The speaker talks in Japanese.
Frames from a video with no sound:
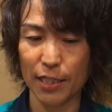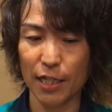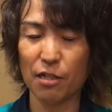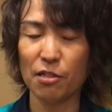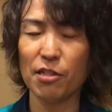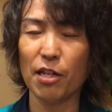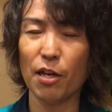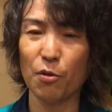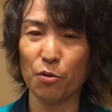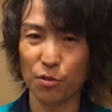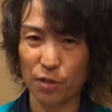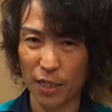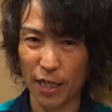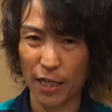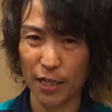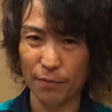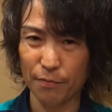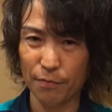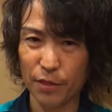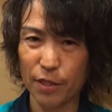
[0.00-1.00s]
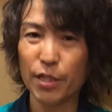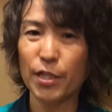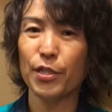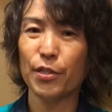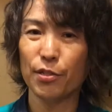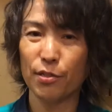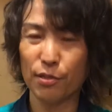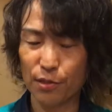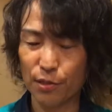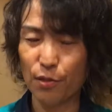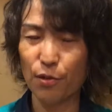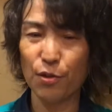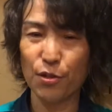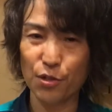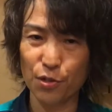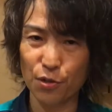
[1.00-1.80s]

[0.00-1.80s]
薬剤を使い必要以